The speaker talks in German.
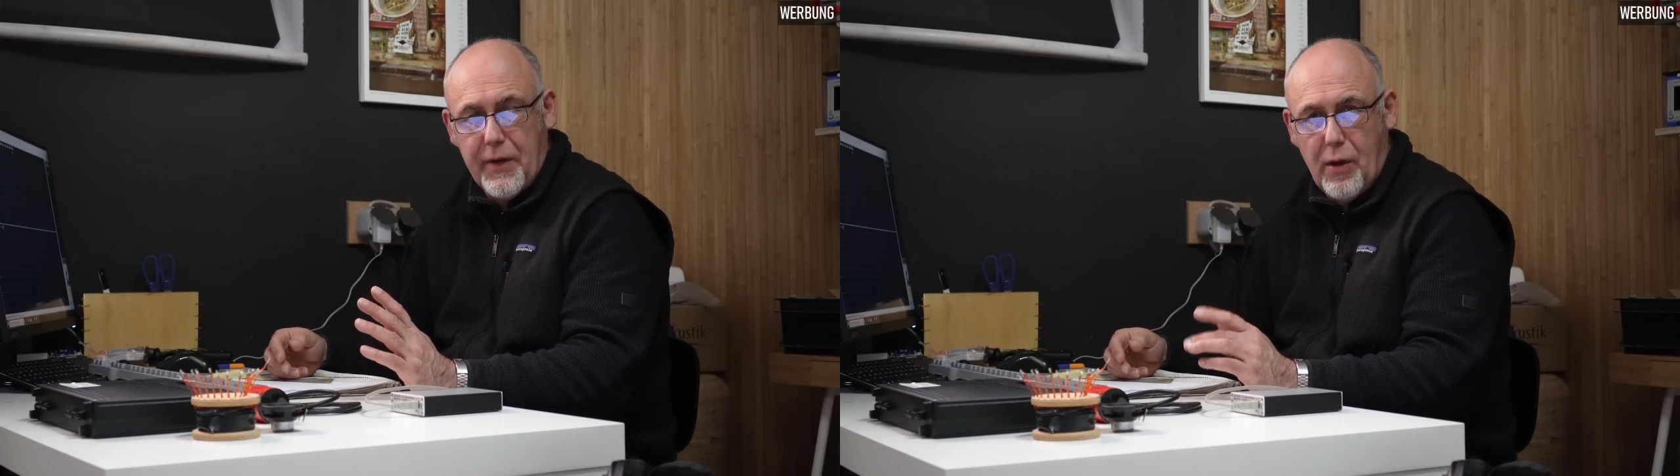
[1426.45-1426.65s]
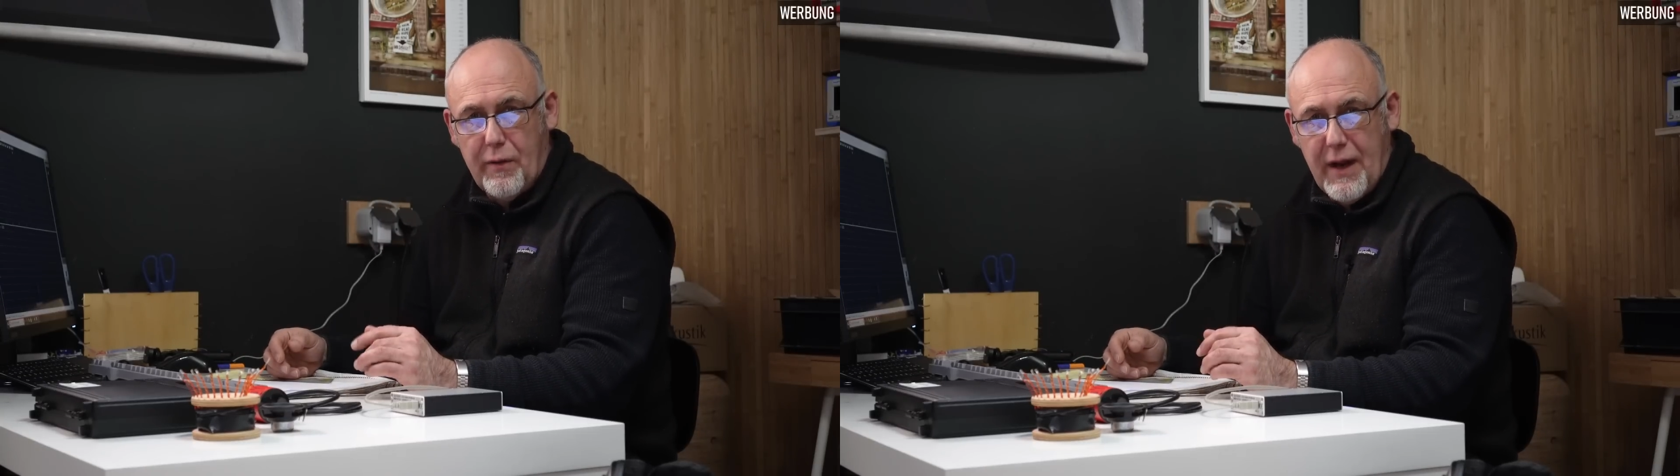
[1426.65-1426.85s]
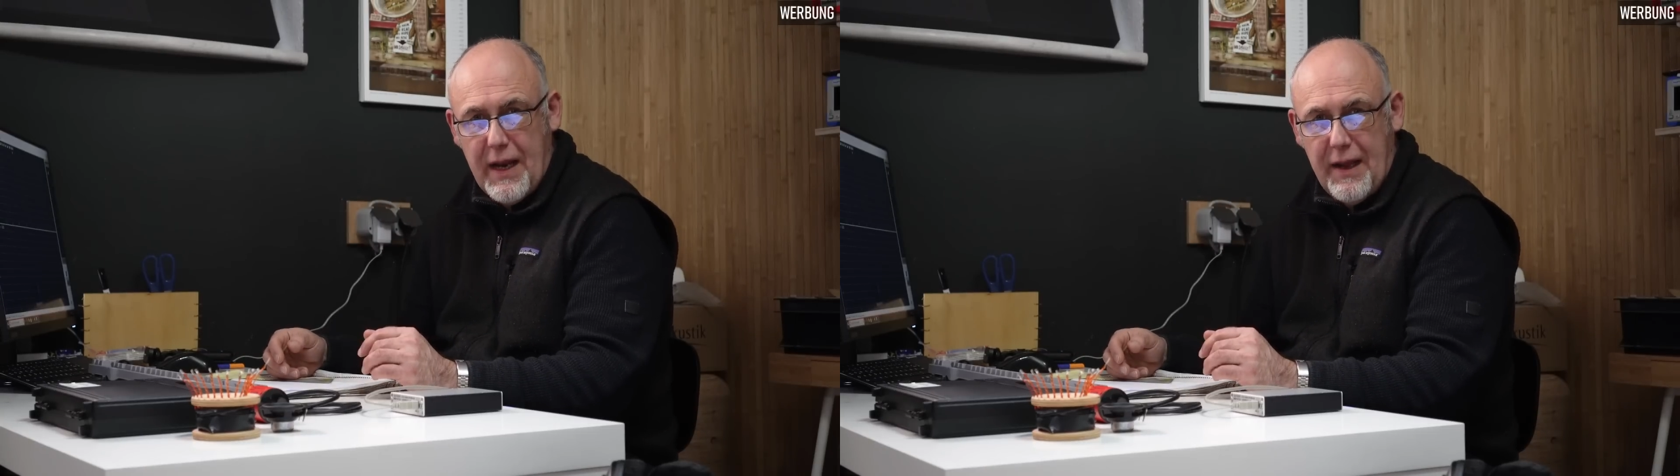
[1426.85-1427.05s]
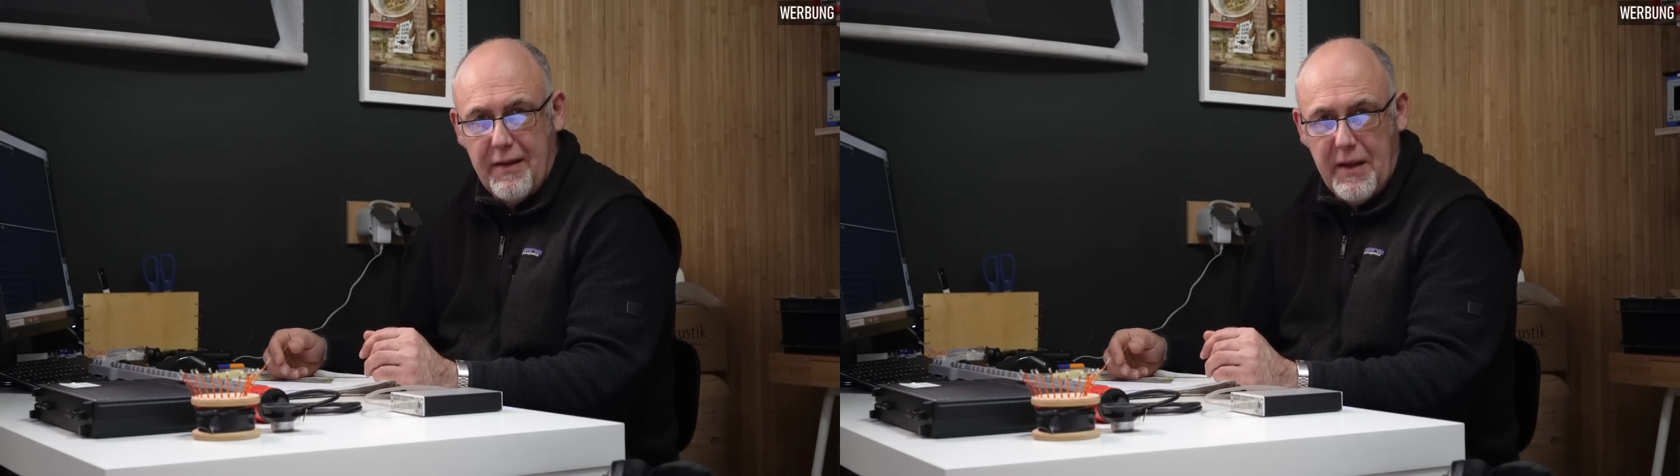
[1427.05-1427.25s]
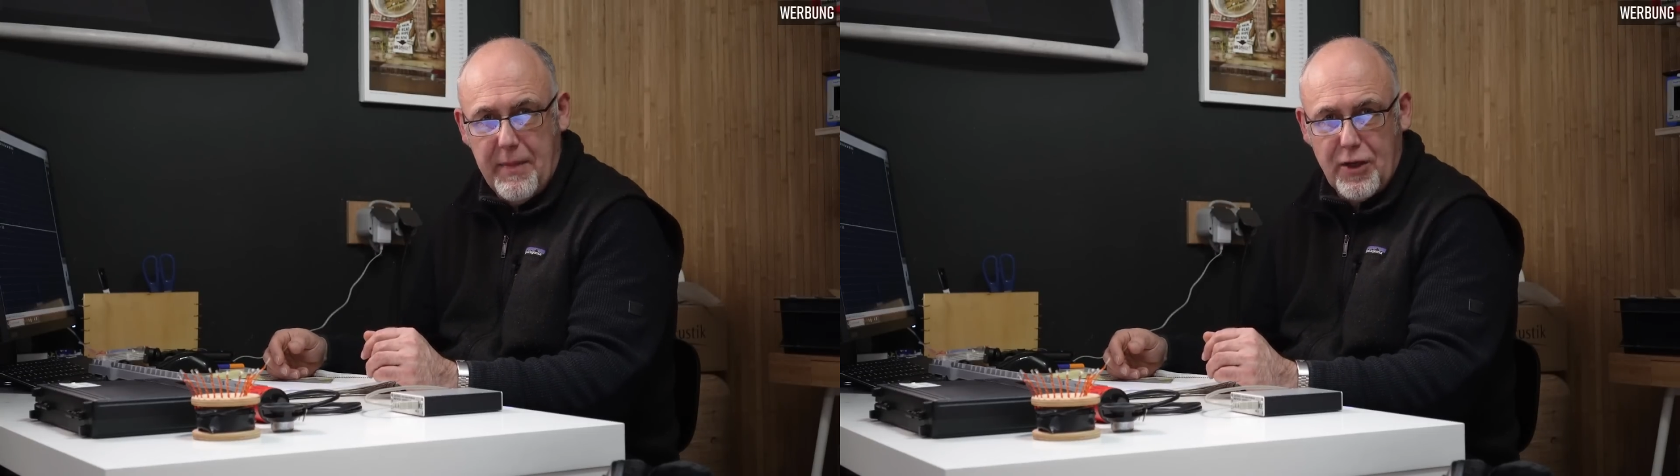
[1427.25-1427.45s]

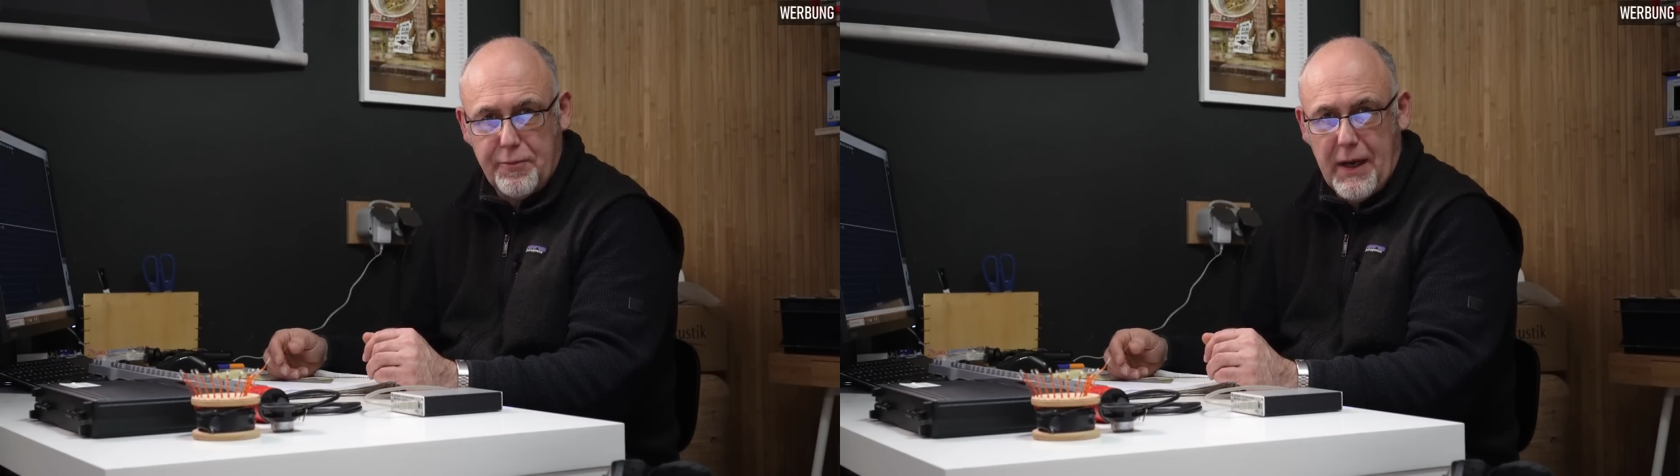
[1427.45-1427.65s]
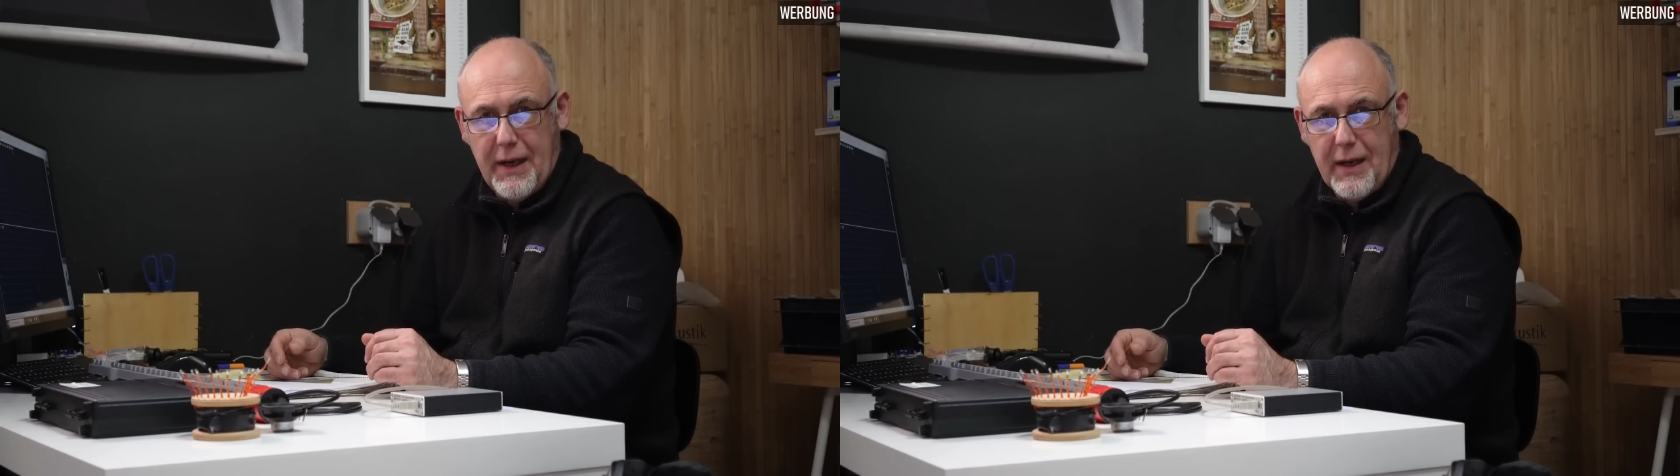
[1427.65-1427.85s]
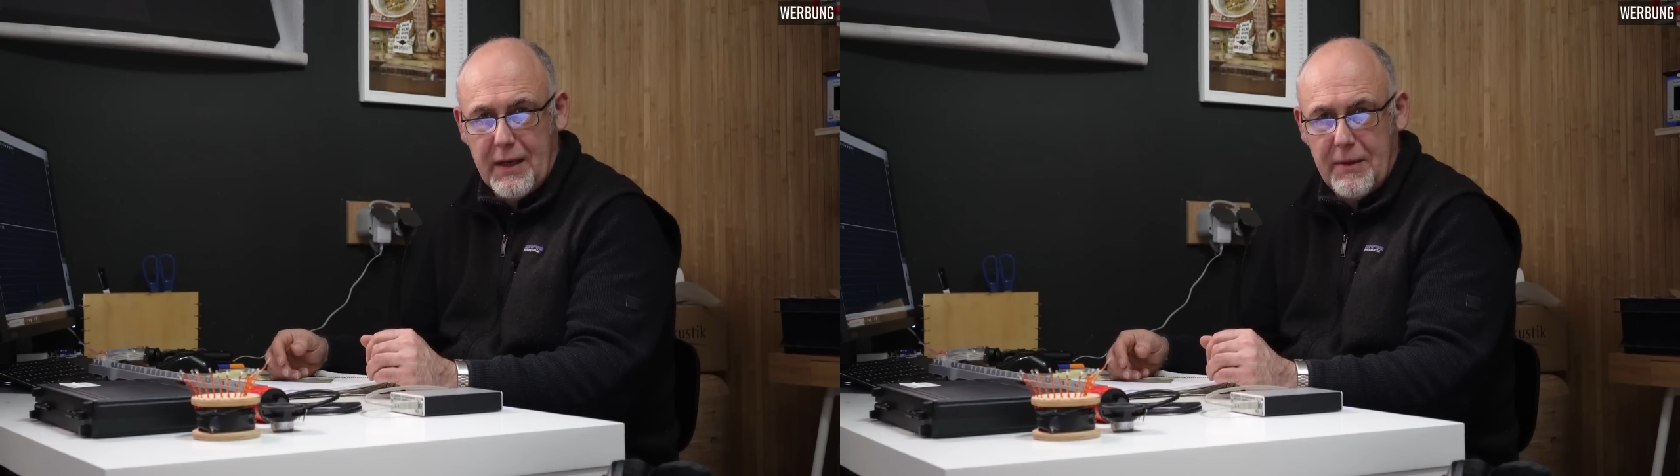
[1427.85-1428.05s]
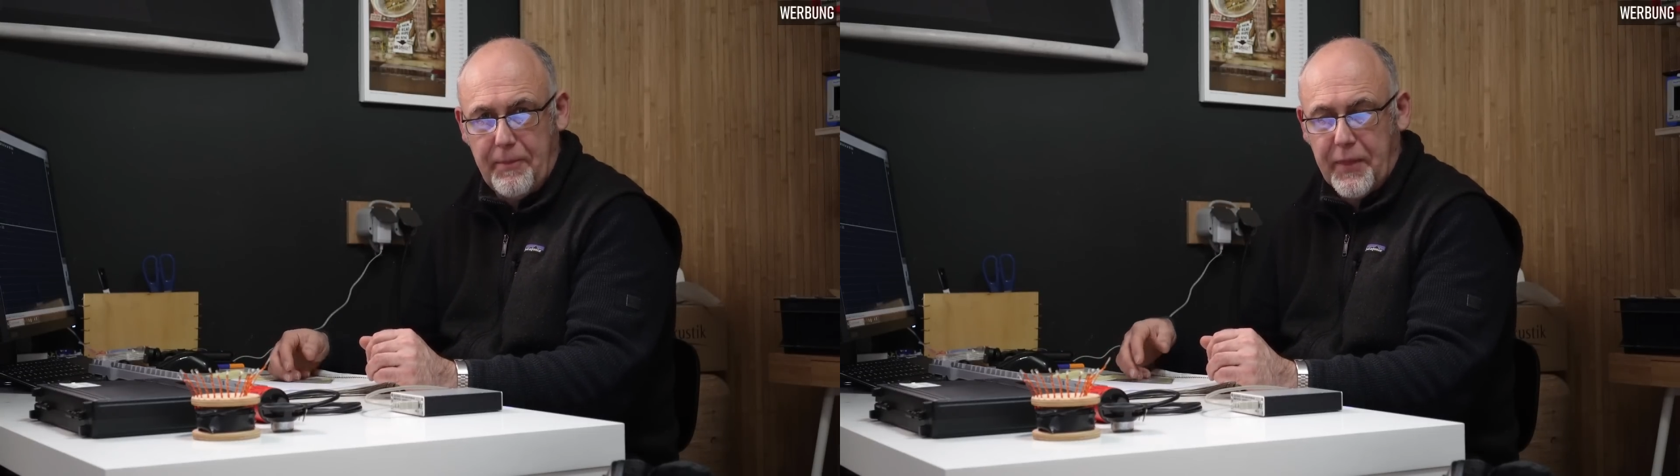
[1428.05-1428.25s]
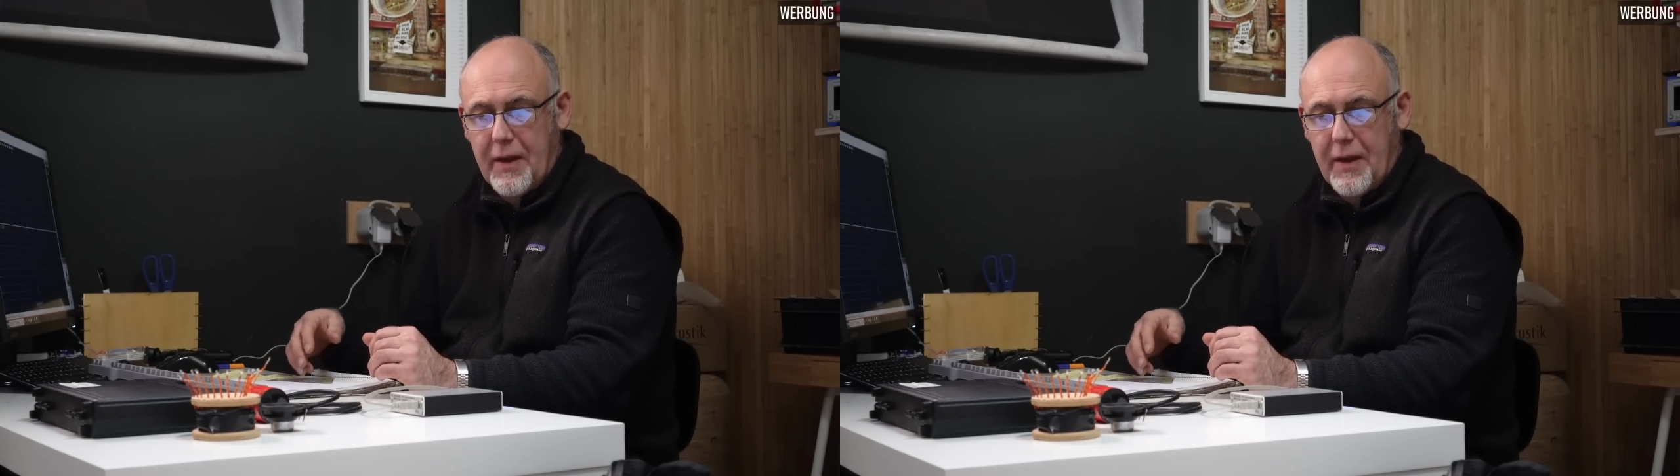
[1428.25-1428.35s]
Overlays, die man speichert.